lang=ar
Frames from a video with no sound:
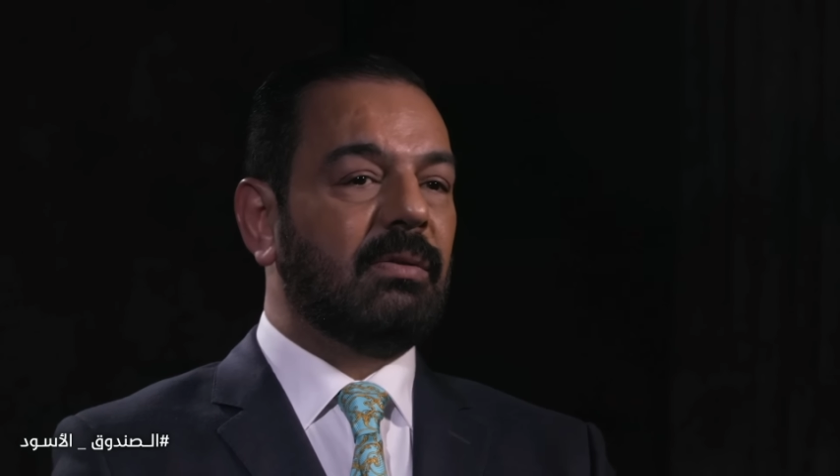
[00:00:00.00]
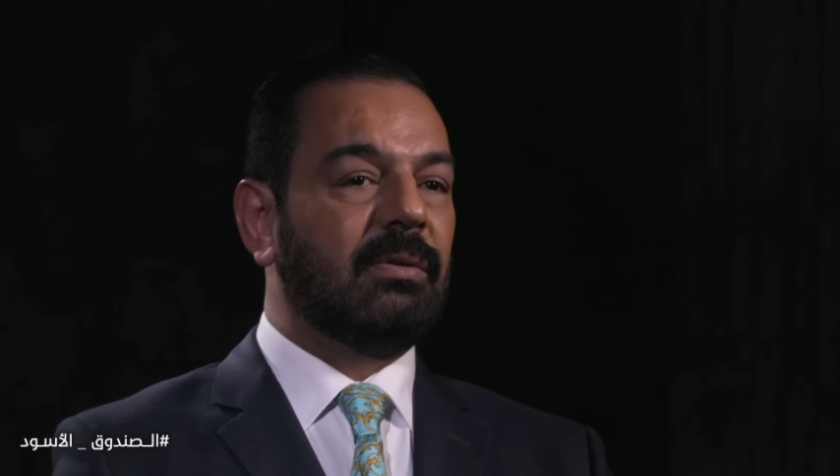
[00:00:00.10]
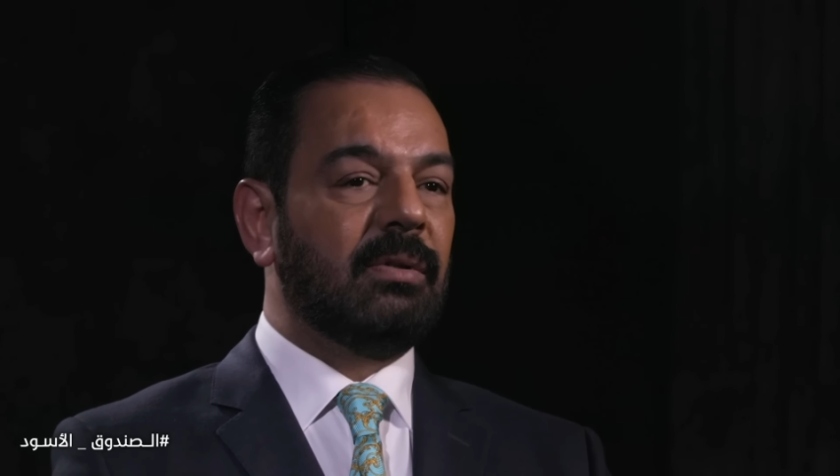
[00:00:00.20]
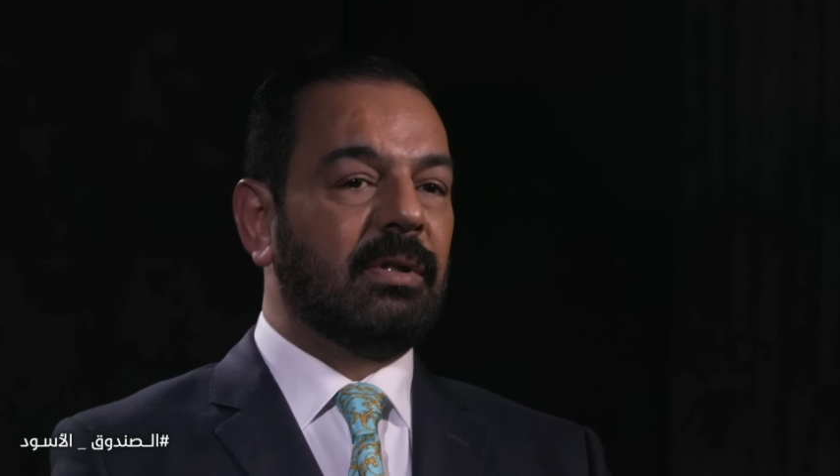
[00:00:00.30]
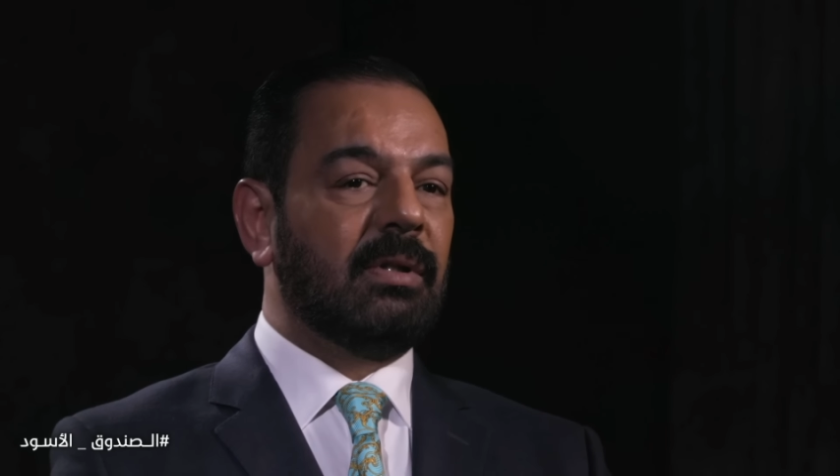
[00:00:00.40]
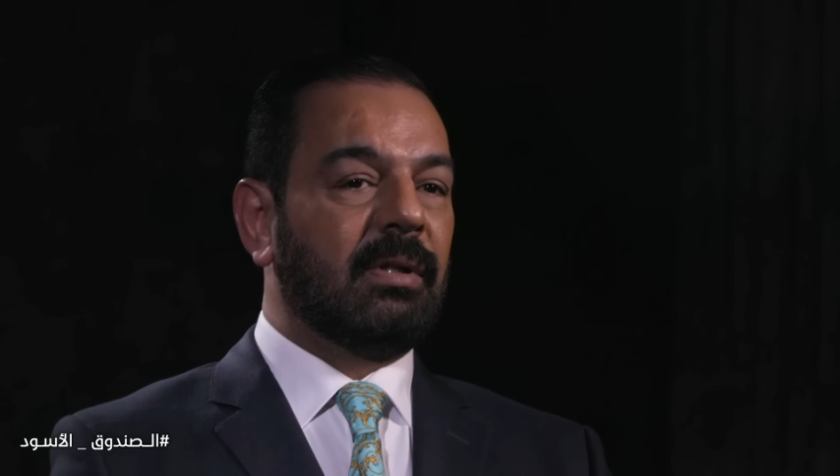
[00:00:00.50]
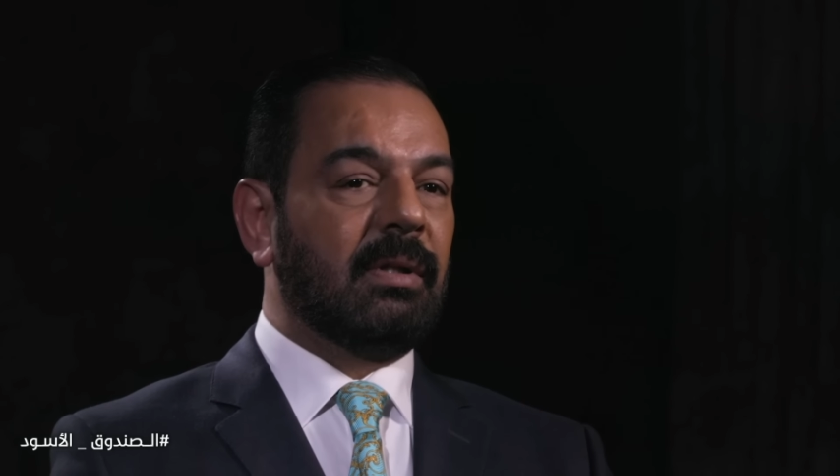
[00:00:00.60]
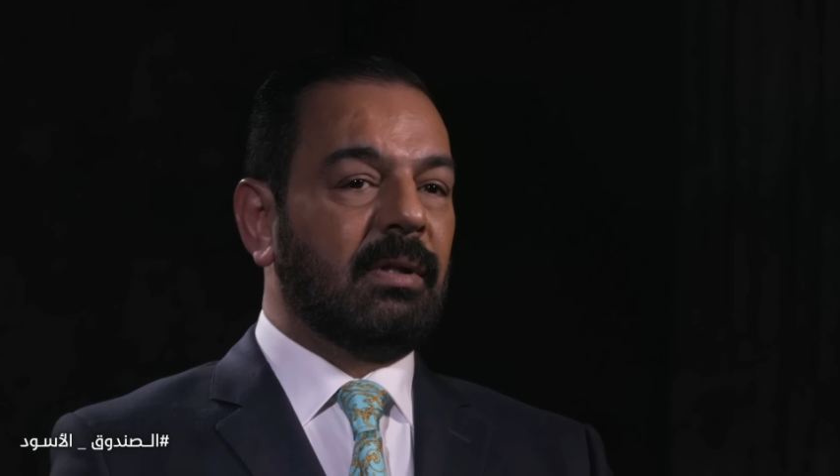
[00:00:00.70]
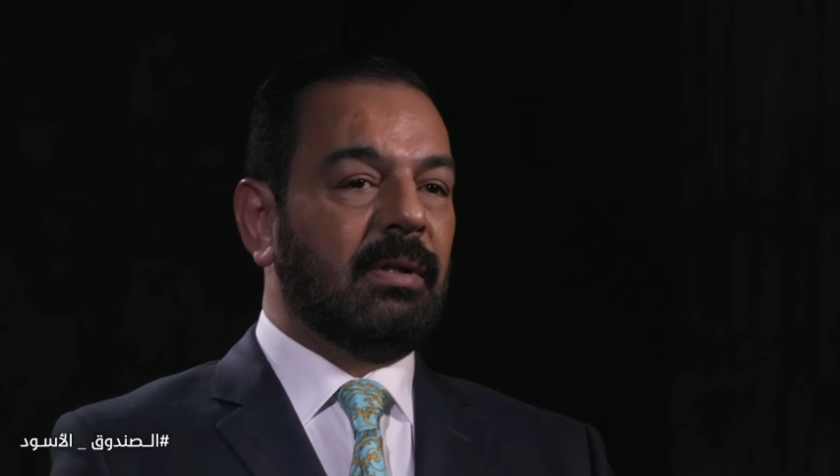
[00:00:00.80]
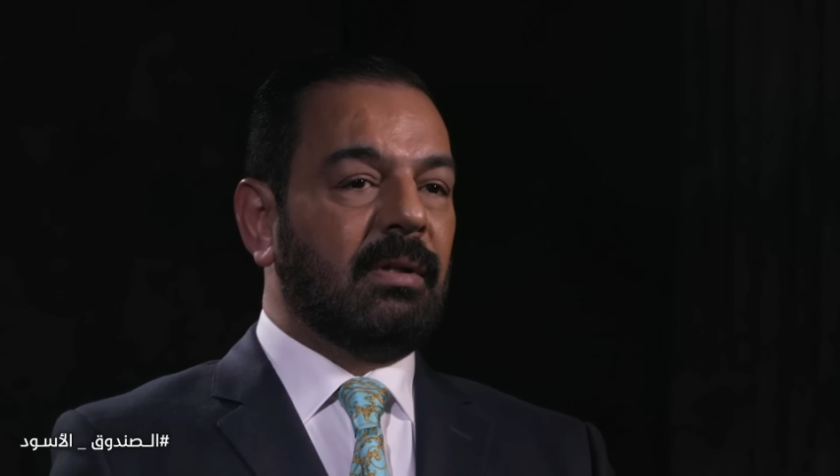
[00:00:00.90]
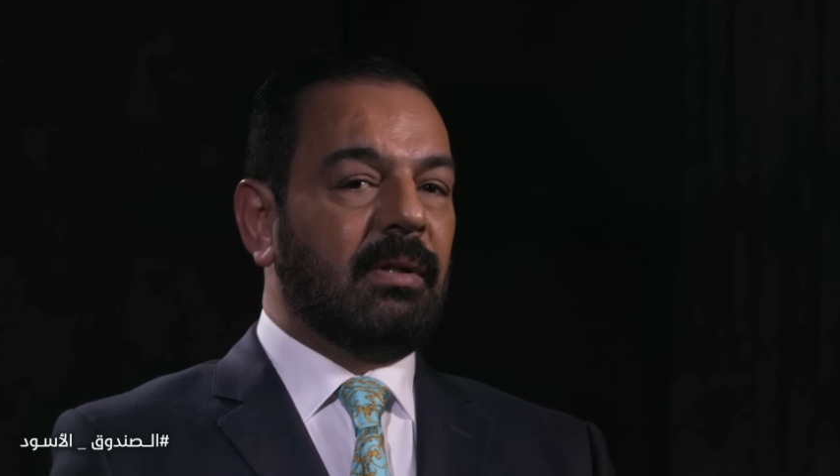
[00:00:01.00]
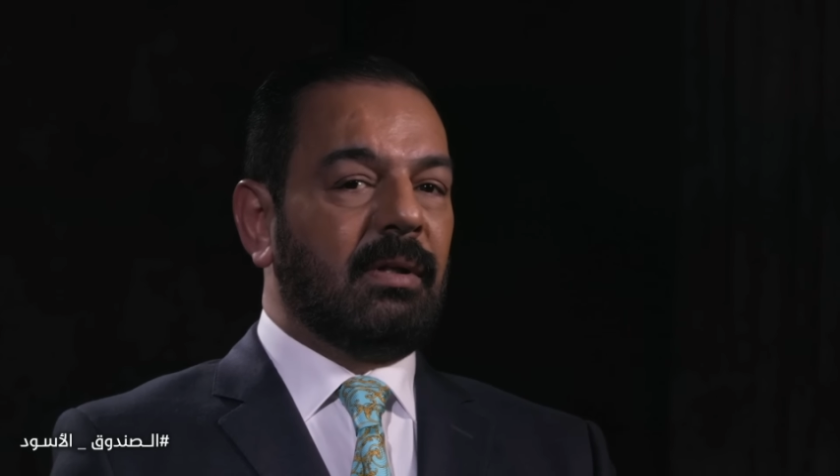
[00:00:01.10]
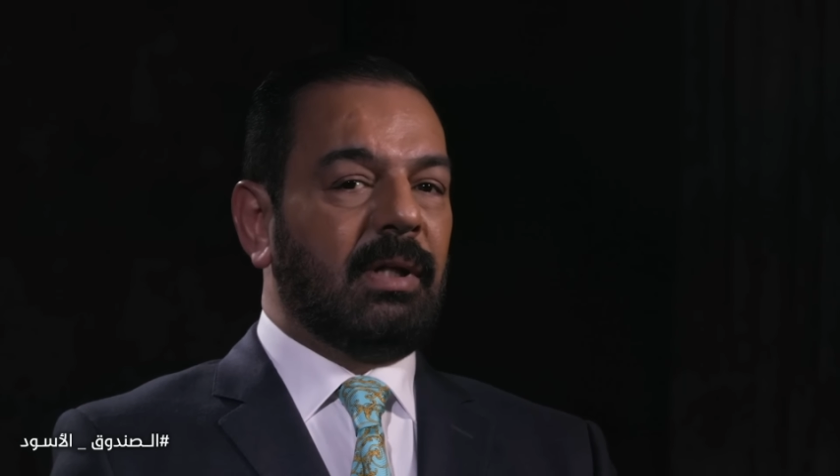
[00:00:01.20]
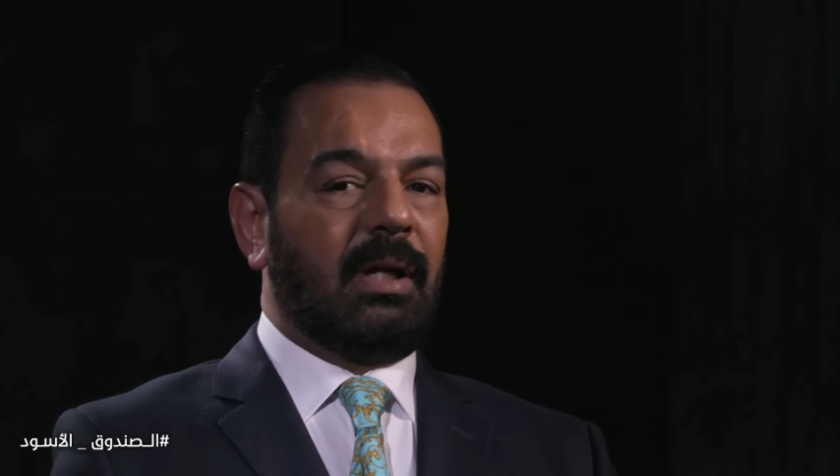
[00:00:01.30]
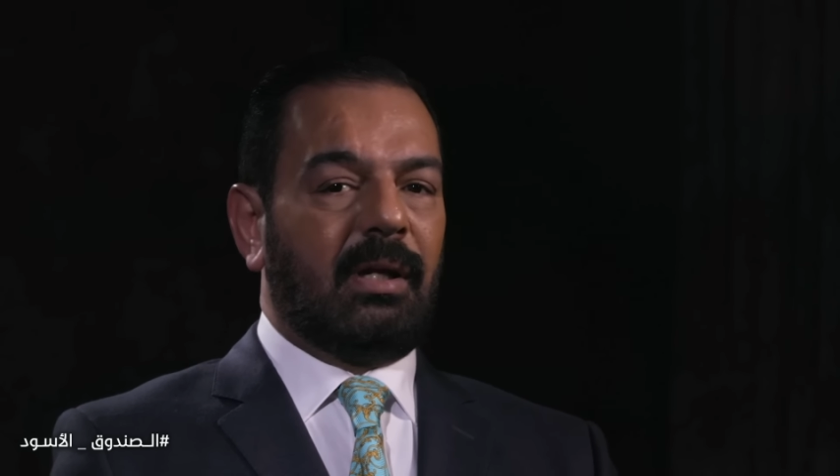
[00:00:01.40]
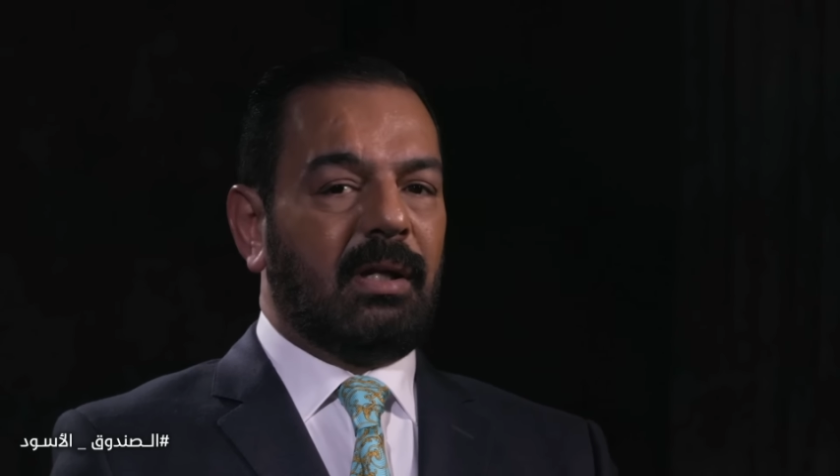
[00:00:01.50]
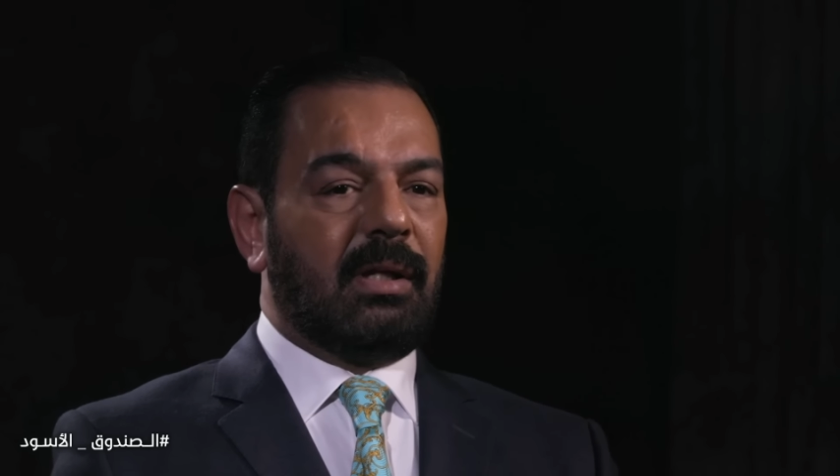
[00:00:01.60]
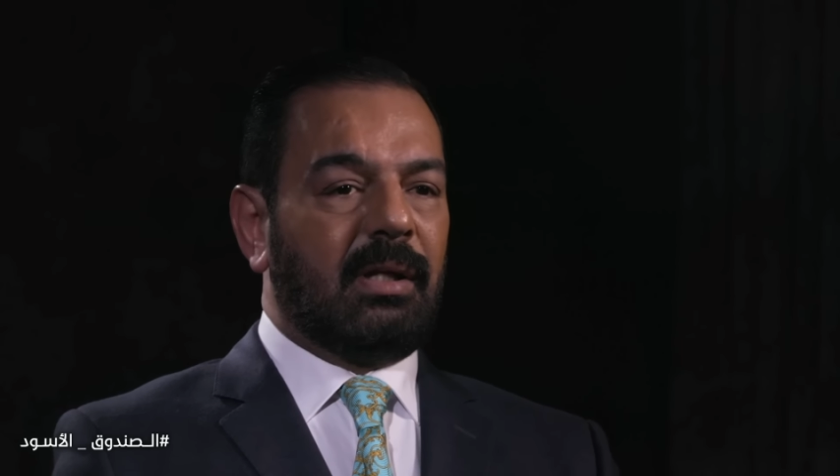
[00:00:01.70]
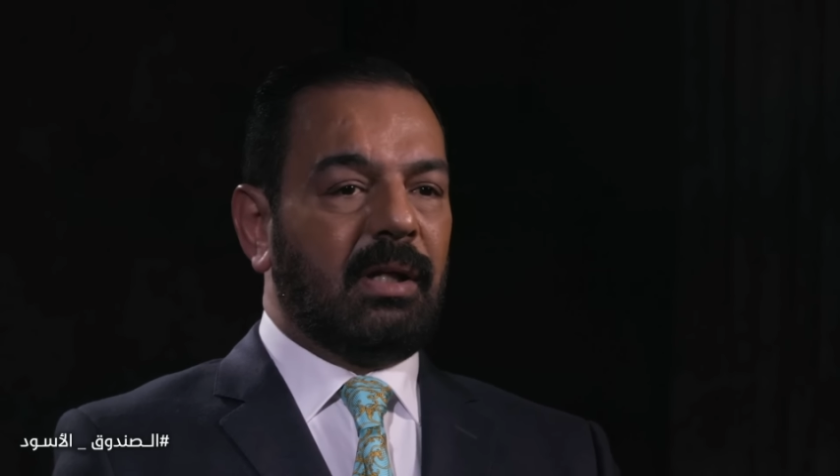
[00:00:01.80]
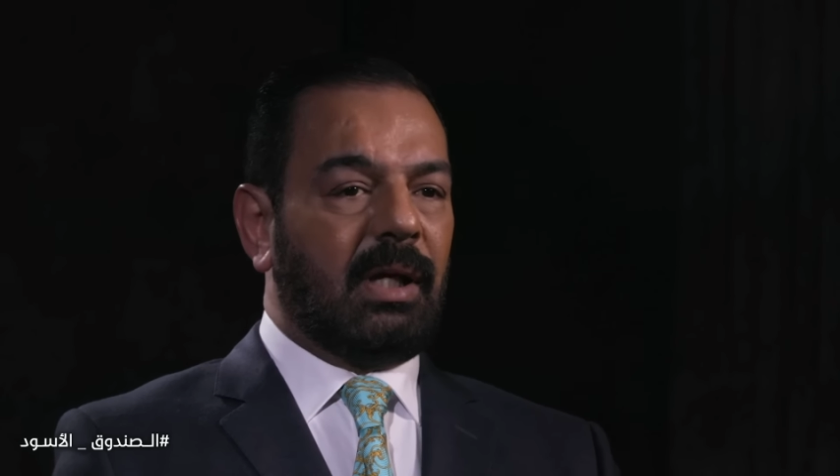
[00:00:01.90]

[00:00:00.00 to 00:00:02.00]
و... يلا